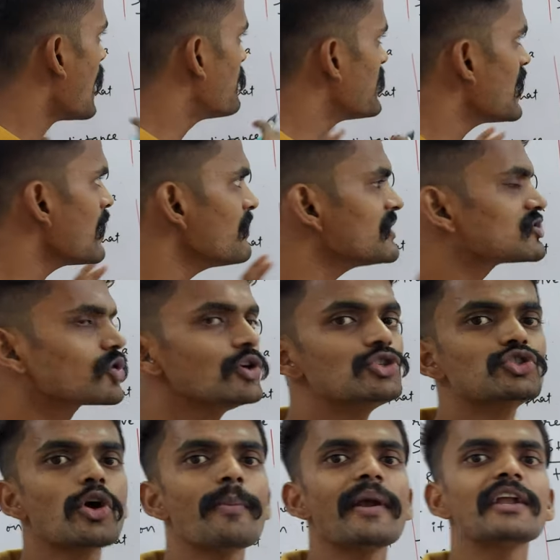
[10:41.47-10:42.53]
अभी हम इसको
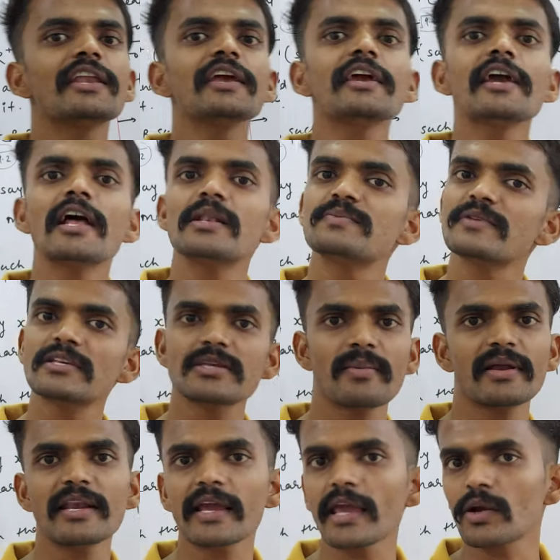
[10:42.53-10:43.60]
ज्योमेट्री की हेल्प से
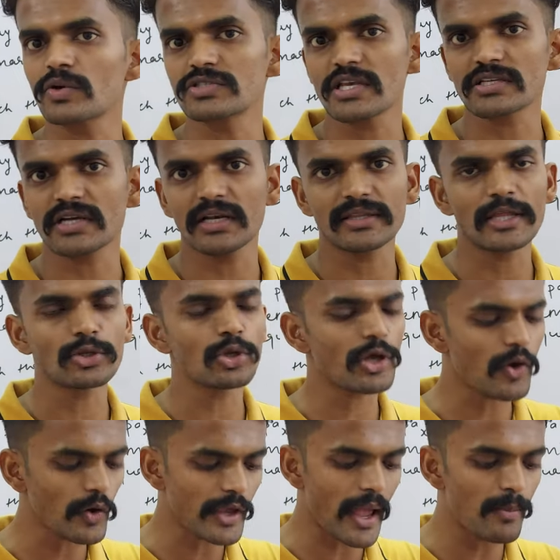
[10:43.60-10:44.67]
समझने की कोशिश करते हैं तो
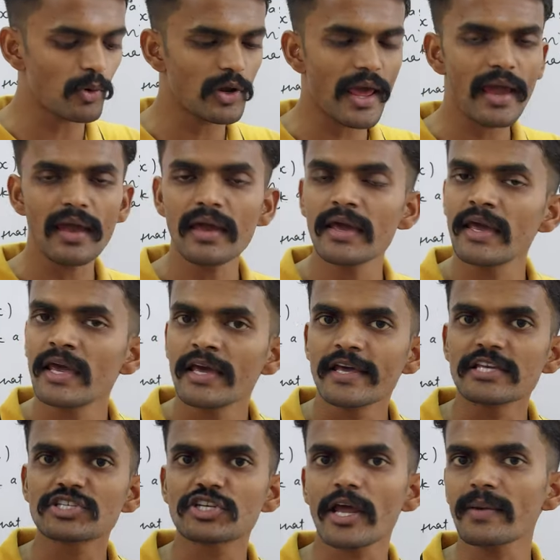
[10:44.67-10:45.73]
देखो क्या बोला
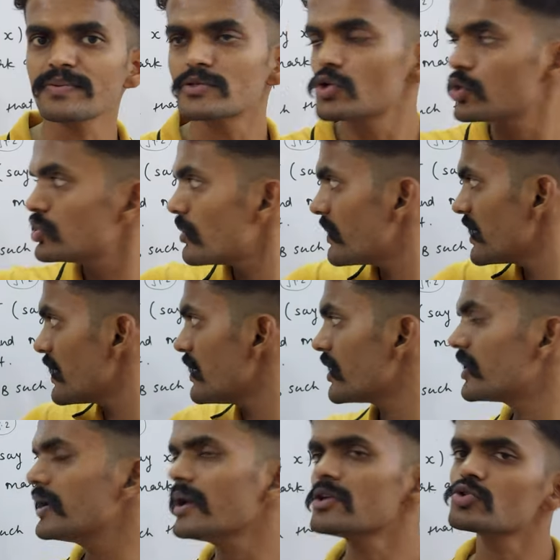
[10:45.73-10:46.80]
है स्टेप्स जो जो मैंने
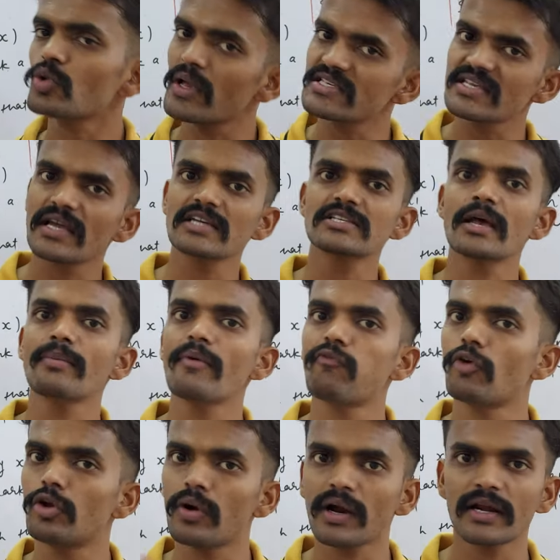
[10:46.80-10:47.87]
लिखी है इसको ऐसे कैसे हमें
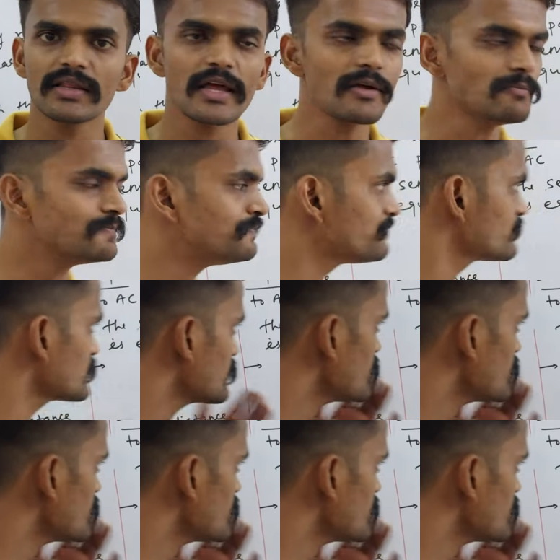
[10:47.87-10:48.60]
फॉलो करना है